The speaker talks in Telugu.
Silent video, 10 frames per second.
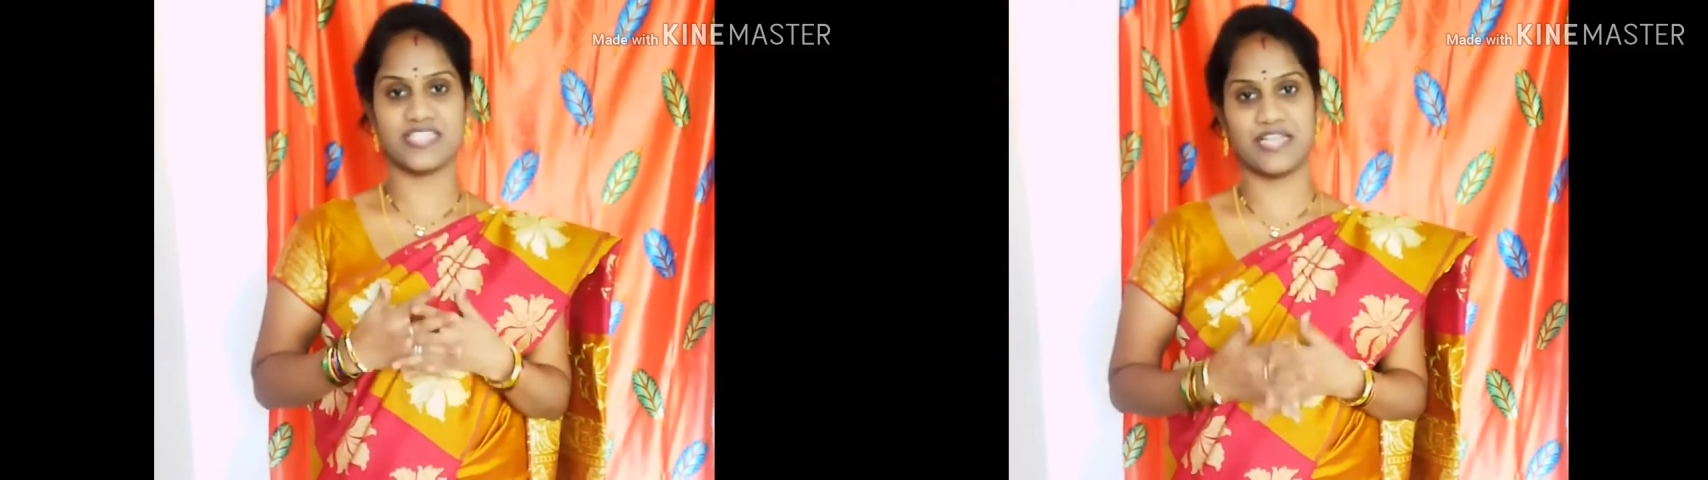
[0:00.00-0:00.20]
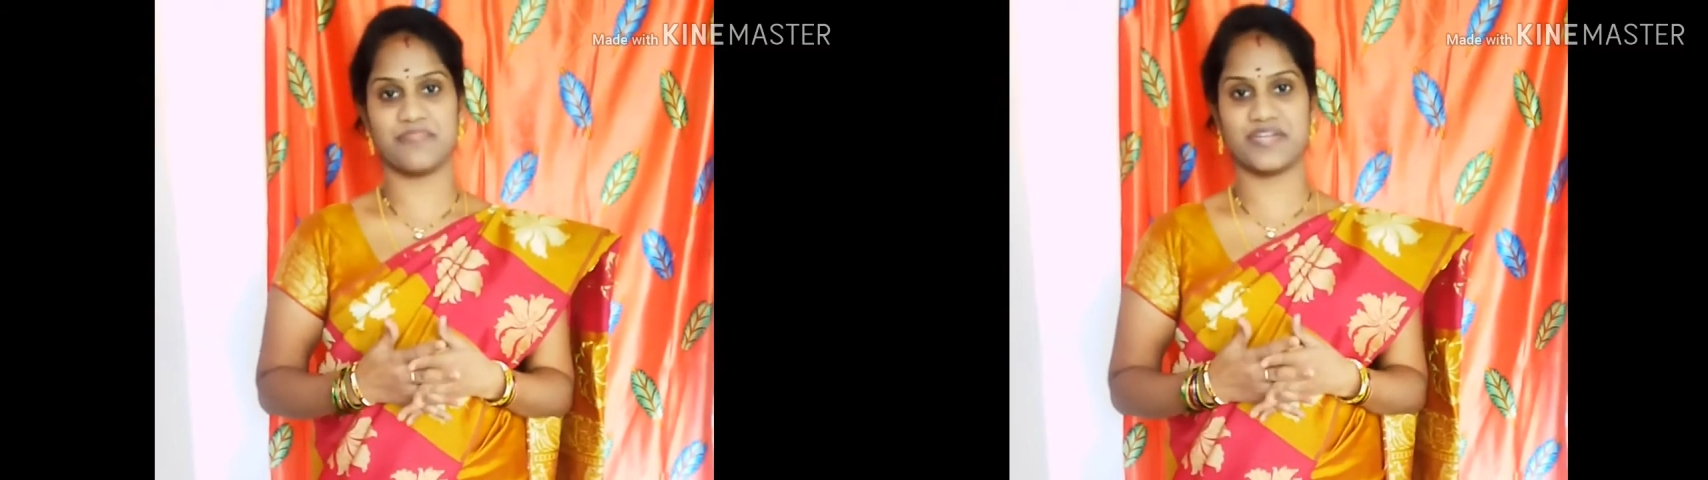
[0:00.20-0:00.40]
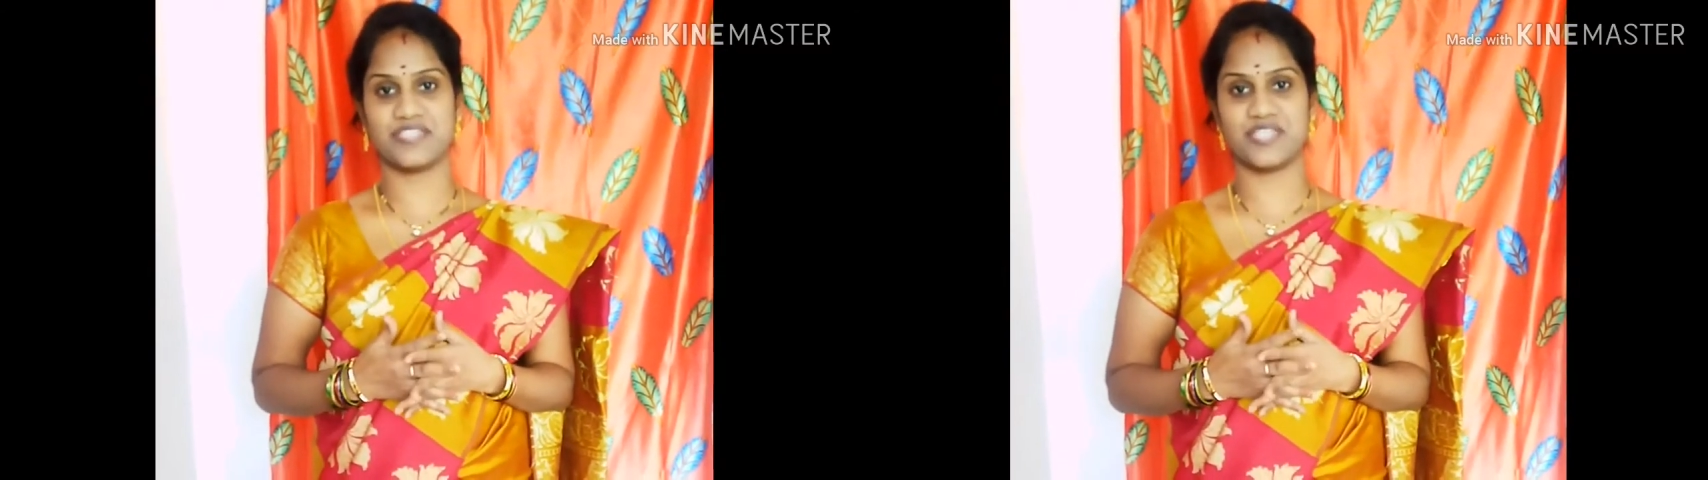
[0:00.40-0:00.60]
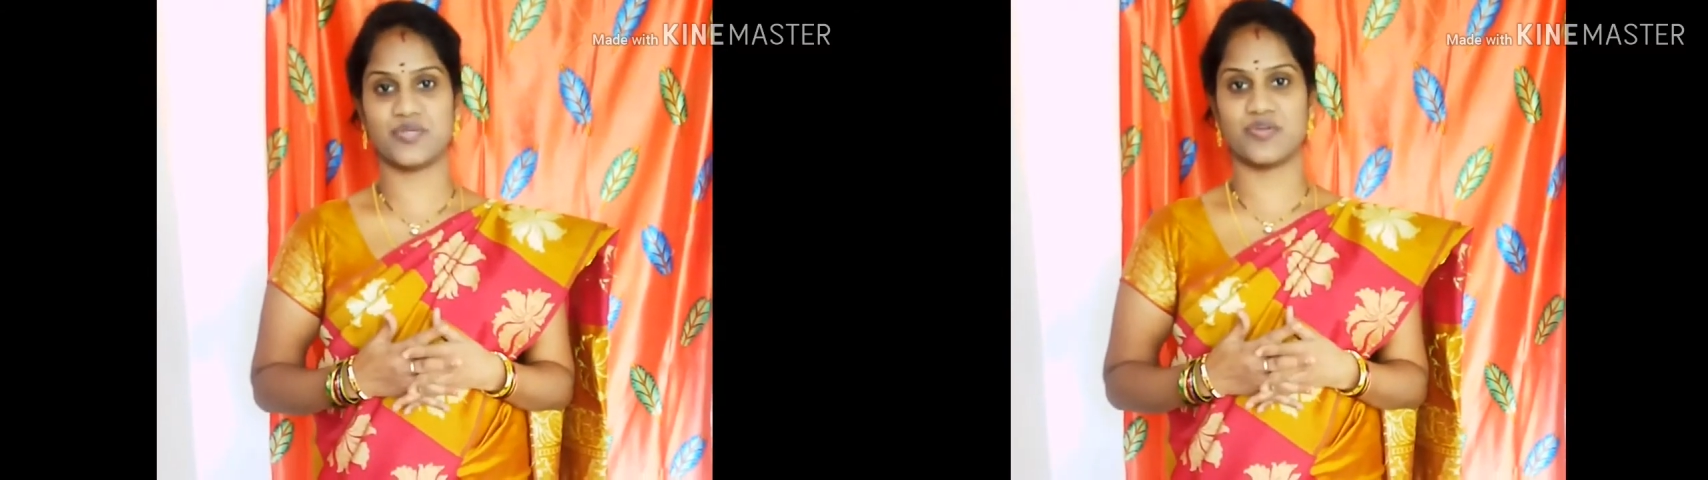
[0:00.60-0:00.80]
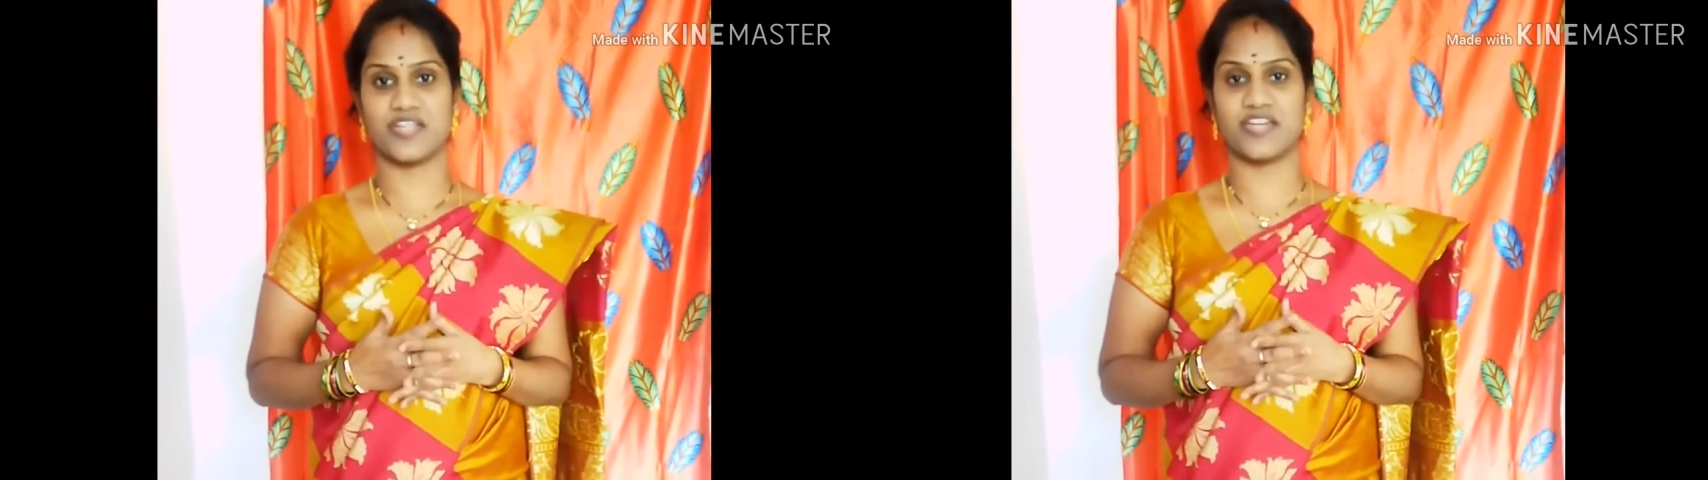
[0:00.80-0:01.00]
సెలబ్రేట్
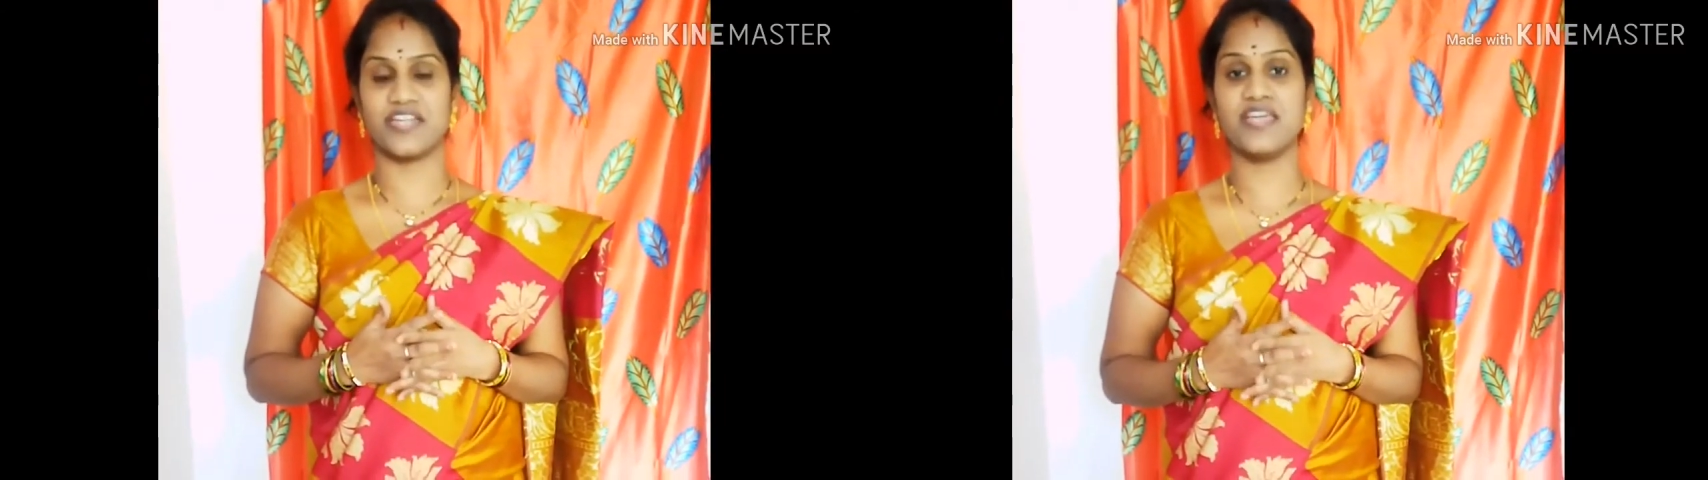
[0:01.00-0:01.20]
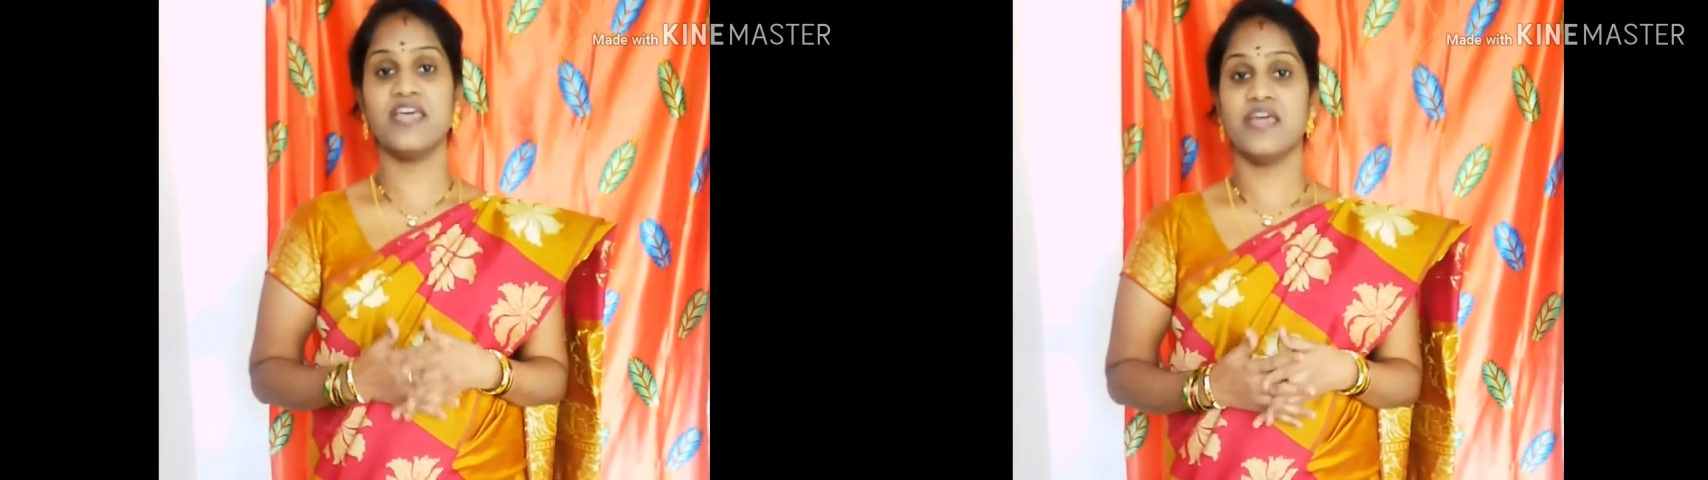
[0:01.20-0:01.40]
చేసుకుంటారండి